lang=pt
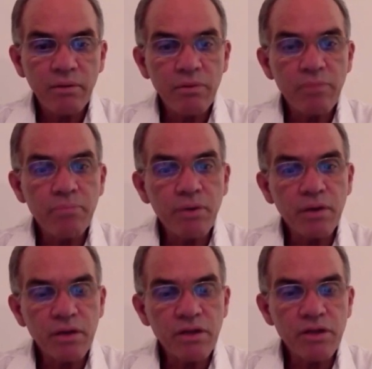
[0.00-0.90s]
um
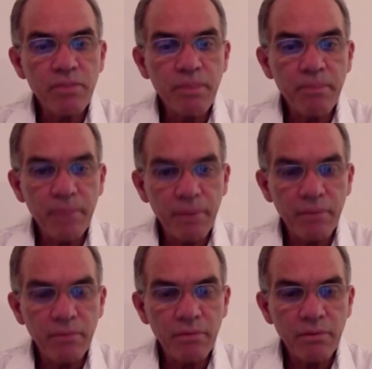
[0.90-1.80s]
importante
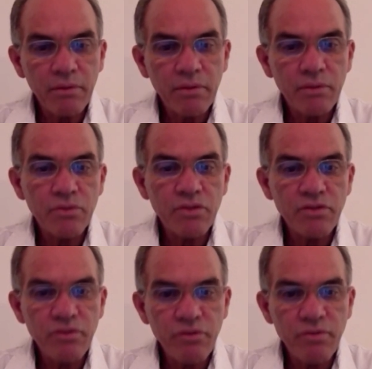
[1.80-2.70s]
papel no
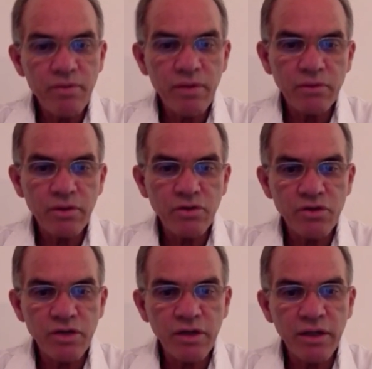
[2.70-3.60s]
desenvolvimento da
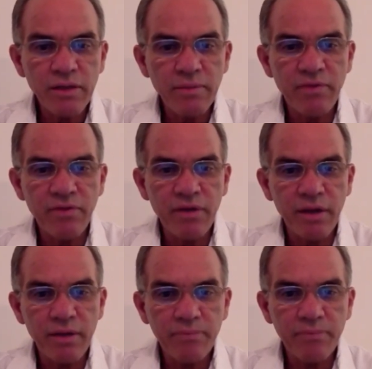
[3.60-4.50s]
sociedade brasileira.